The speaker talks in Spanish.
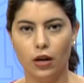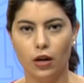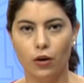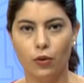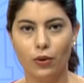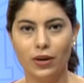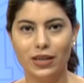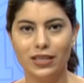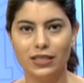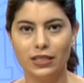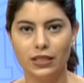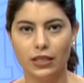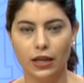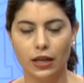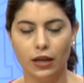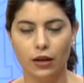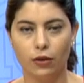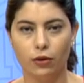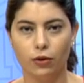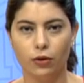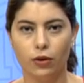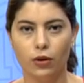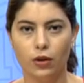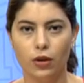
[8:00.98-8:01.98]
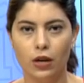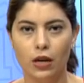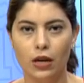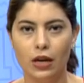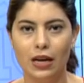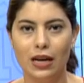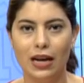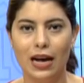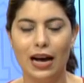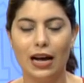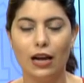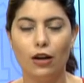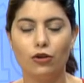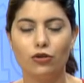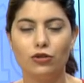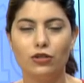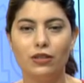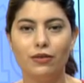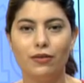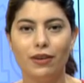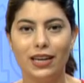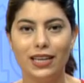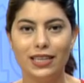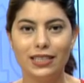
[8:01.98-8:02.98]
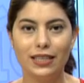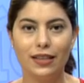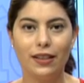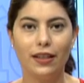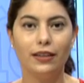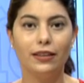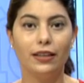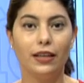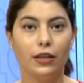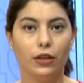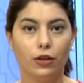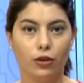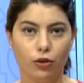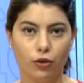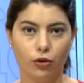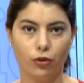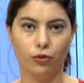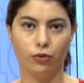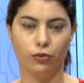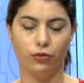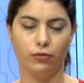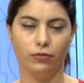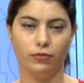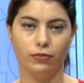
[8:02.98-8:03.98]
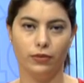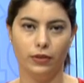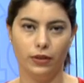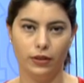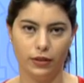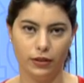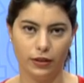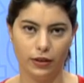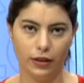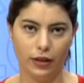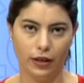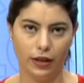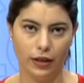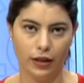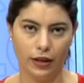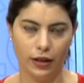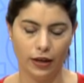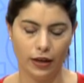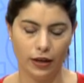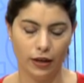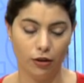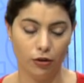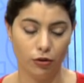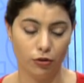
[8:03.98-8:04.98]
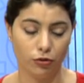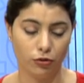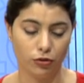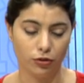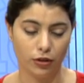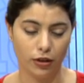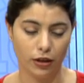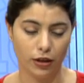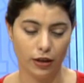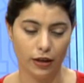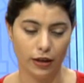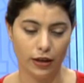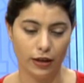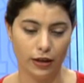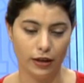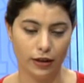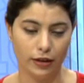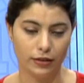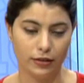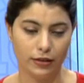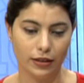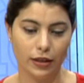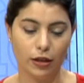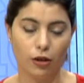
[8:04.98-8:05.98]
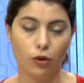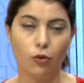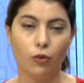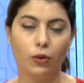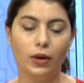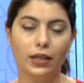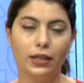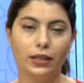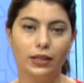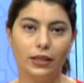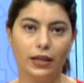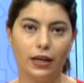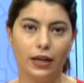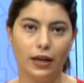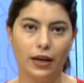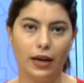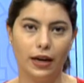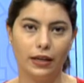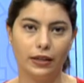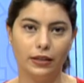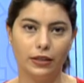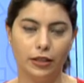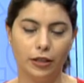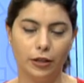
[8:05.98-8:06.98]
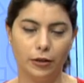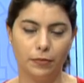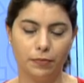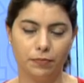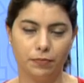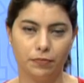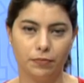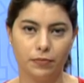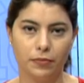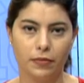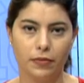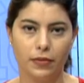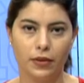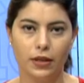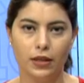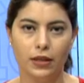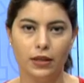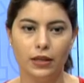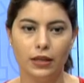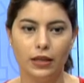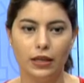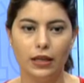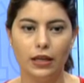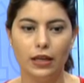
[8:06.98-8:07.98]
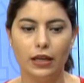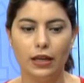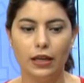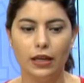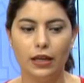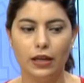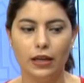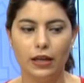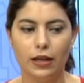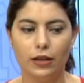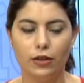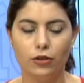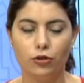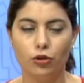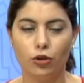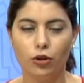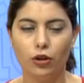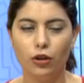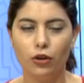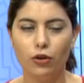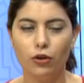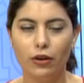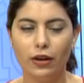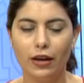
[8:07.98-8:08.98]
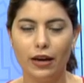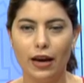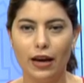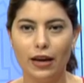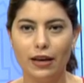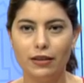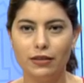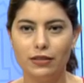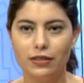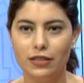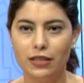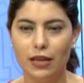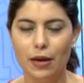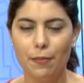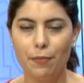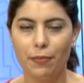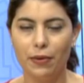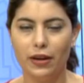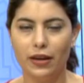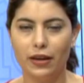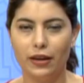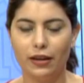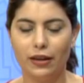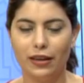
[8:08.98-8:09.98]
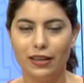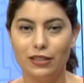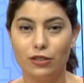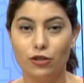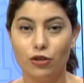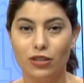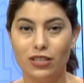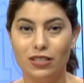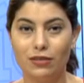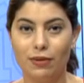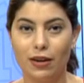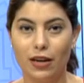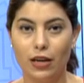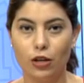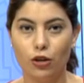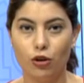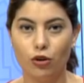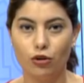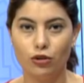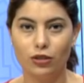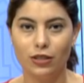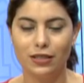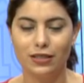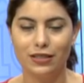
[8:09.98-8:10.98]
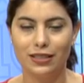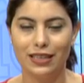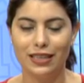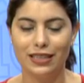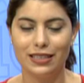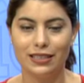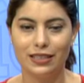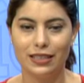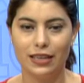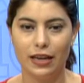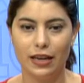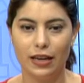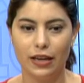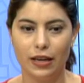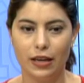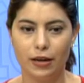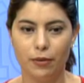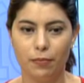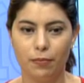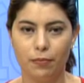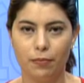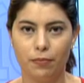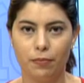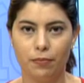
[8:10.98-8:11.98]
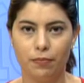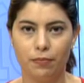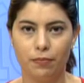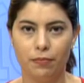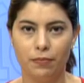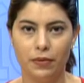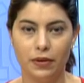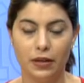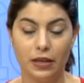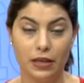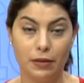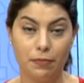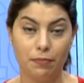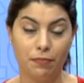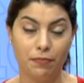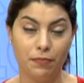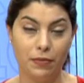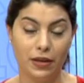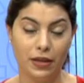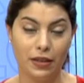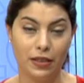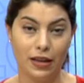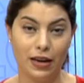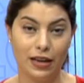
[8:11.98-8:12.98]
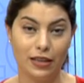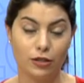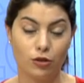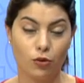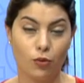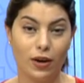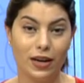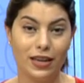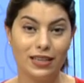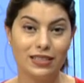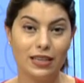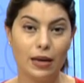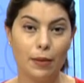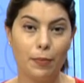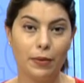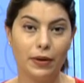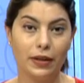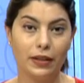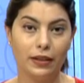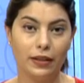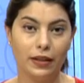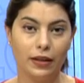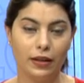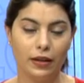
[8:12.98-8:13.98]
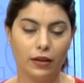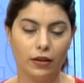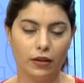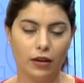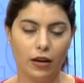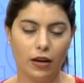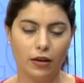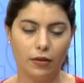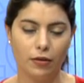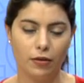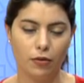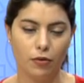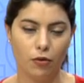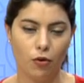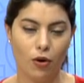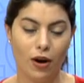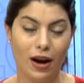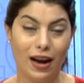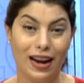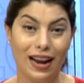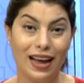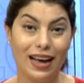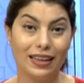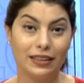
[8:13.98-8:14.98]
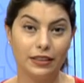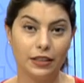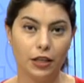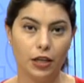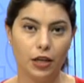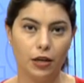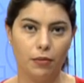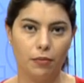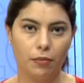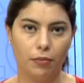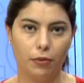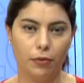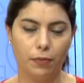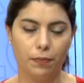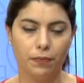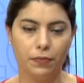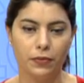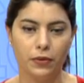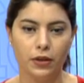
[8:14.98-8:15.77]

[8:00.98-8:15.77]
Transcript: a un Estado, a los niveles de deterioro eh, en los que se encuentra Haití. Y yo creo que hay siempre lecciones valiosas que extraer y de las cuales aprender, ojalá a tiempo.